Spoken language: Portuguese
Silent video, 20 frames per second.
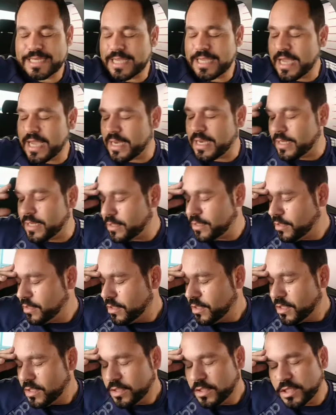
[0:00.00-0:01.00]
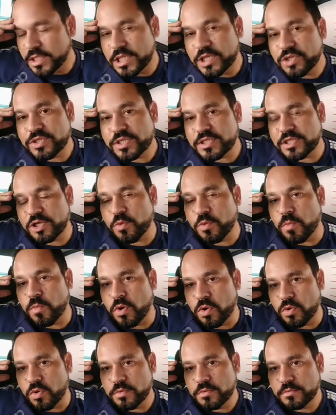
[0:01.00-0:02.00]
cara, Deus é tão
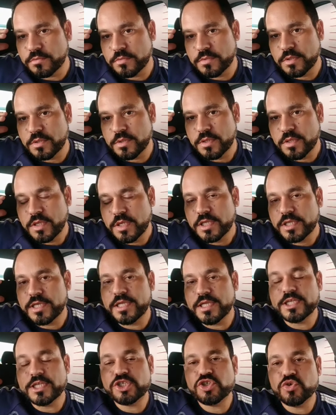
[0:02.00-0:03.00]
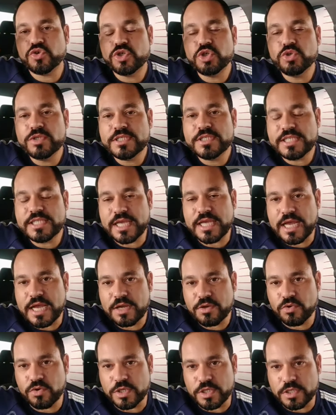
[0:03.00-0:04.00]
bom que deixou eu
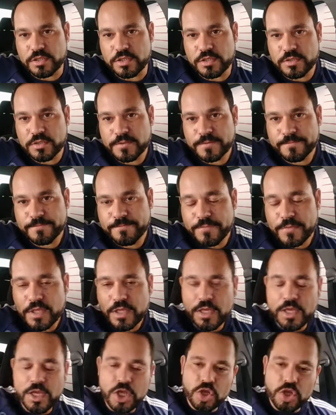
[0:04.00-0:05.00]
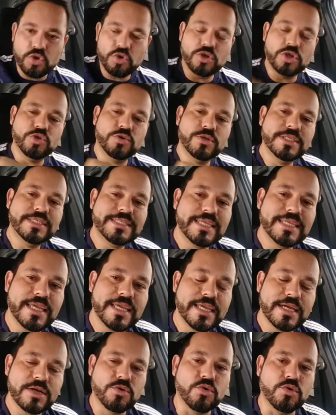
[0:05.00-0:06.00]
encerrar a corrida. Quando eu
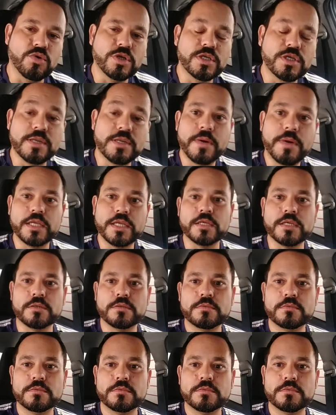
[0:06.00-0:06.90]
encerrei a corrida, a barriga,